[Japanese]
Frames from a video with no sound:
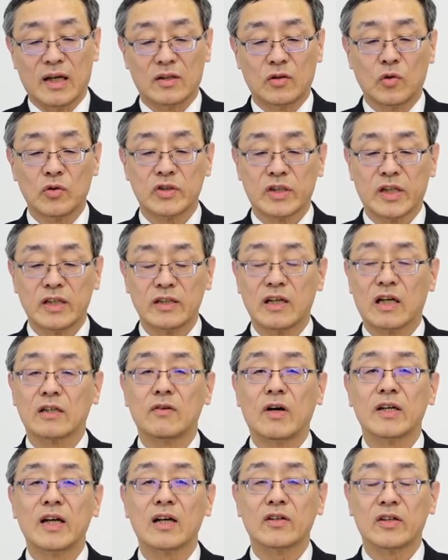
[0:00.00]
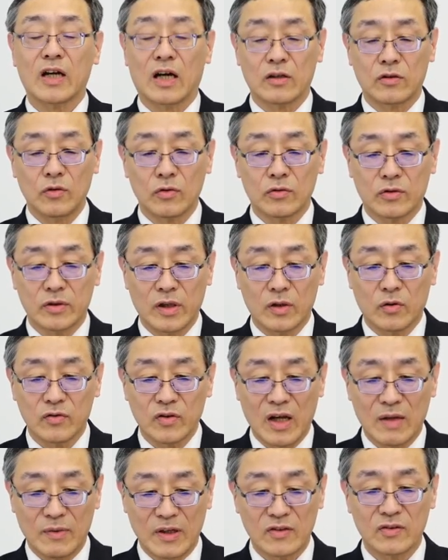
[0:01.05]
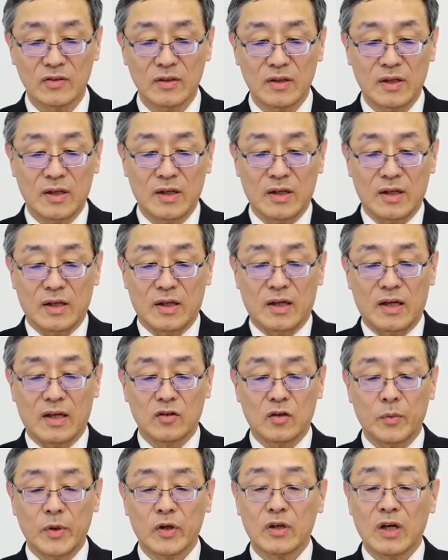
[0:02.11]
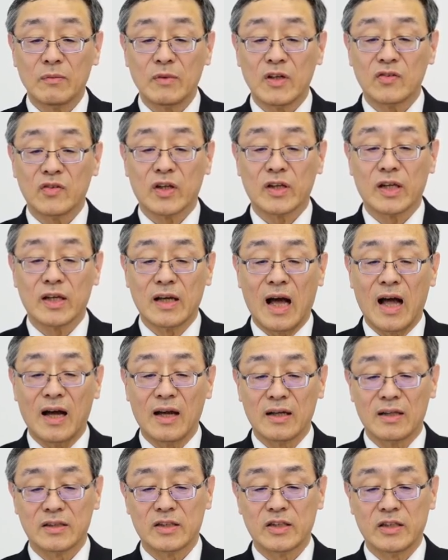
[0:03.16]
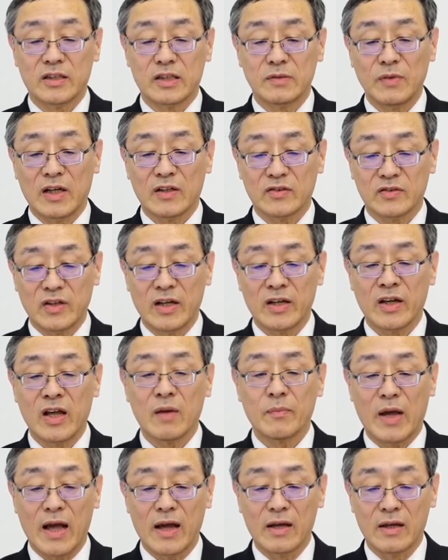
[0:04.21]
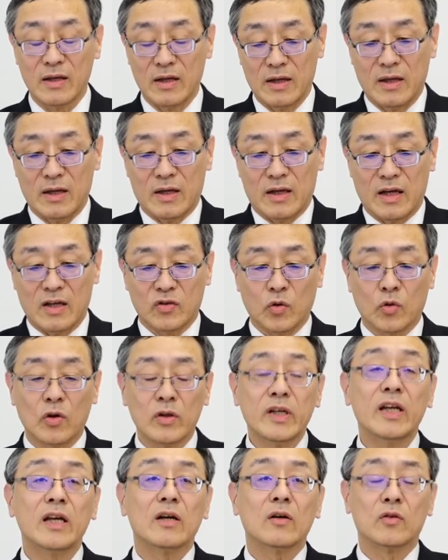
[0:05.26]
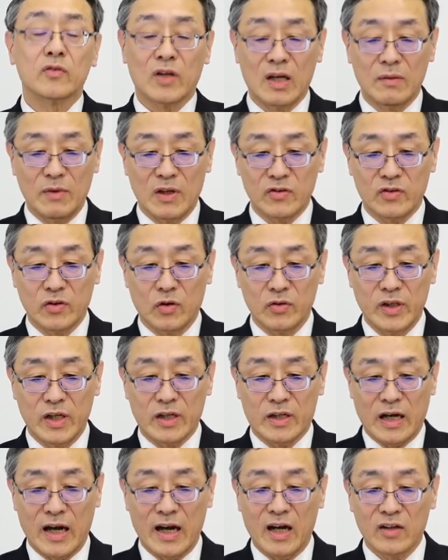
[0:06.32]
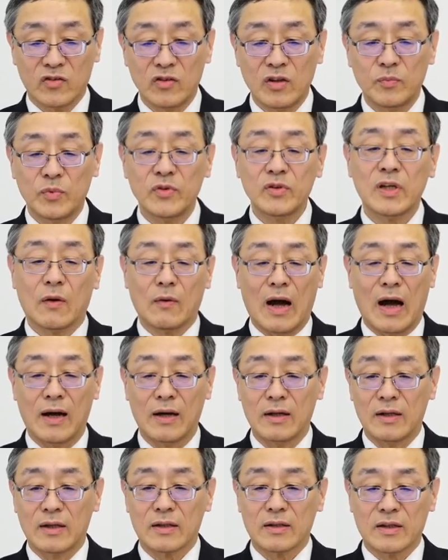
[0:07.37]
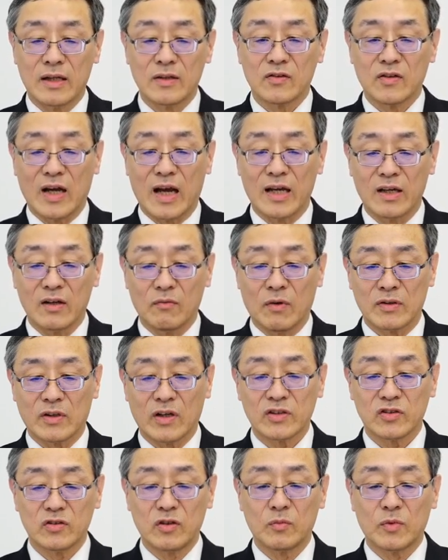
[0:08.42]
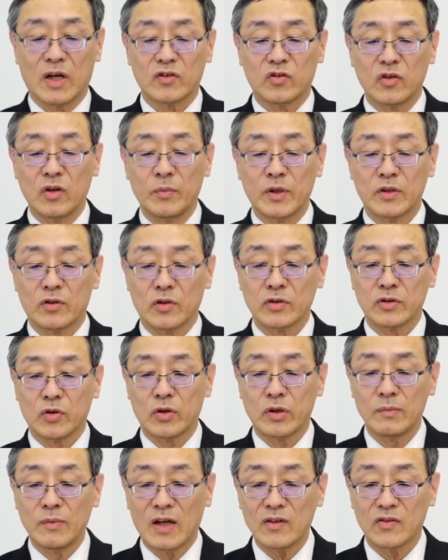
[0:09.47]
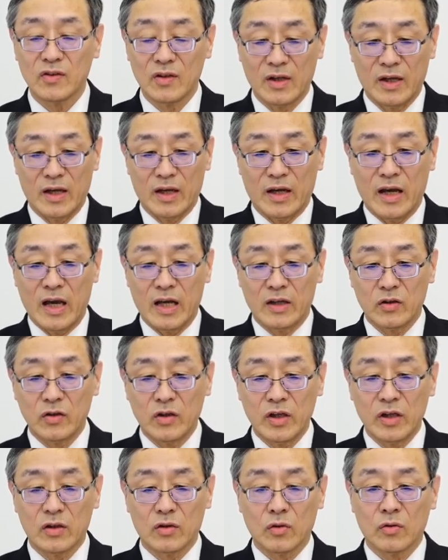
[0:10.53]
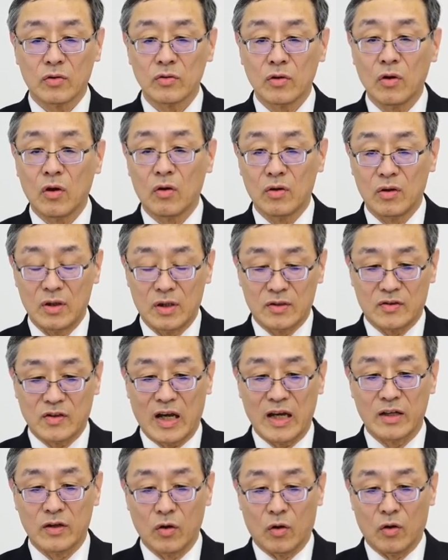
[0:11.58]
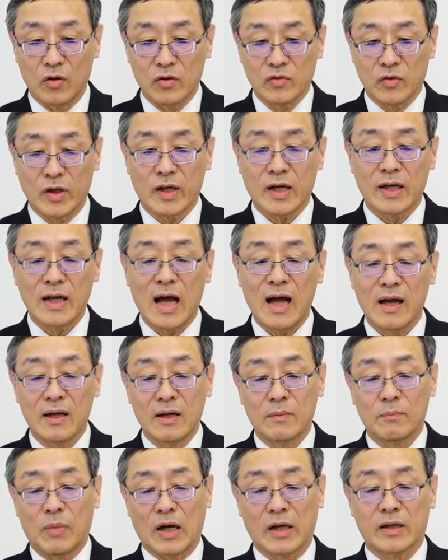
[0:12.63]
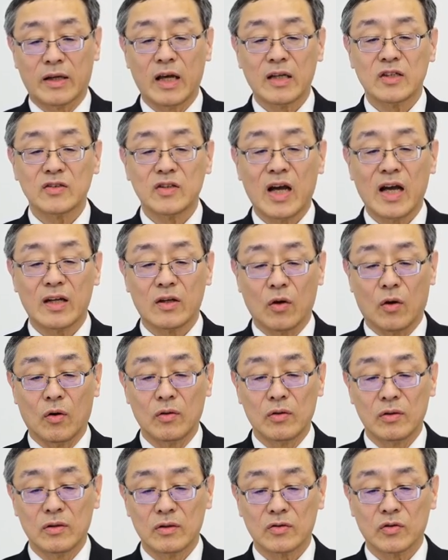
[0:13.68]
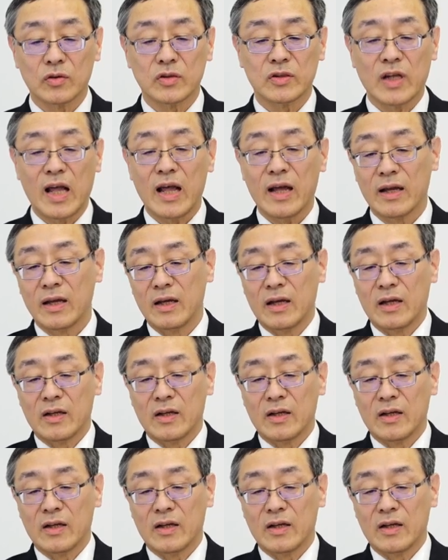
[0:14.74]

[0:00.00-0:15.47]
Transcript: 投資金額は約100億でございます。延べ床面積が1万1000平米。そこにございますように開発の分野は現在私どもが強みとしております ALD 等の材料、それからパッケージ材料、そして